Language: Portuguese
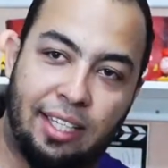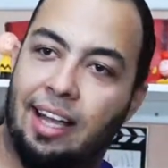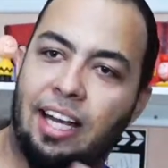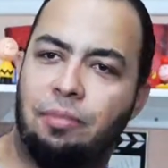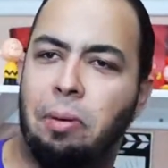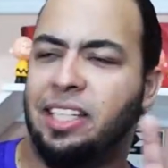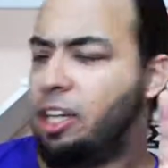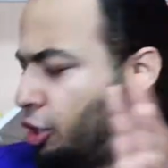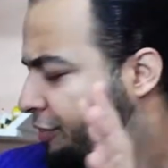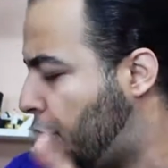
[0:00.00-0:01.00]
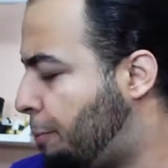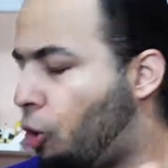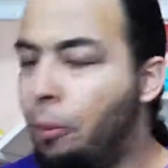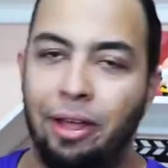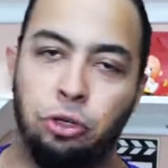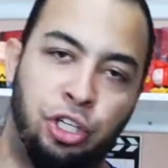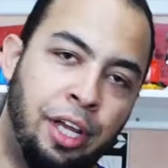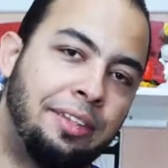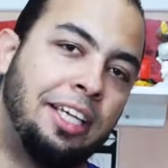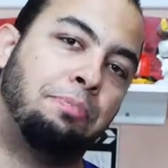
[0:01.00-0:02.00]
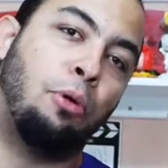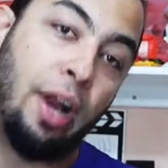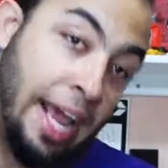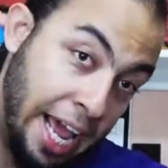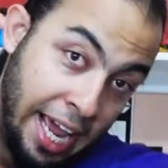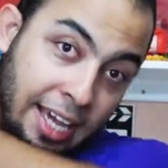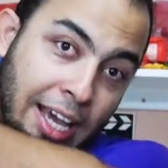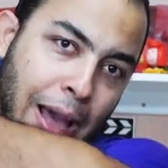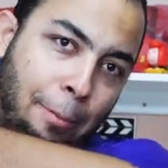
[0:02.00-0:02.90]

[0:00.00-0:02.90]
Essa caixa parece que acho que veio um pouco menos de itens, porém,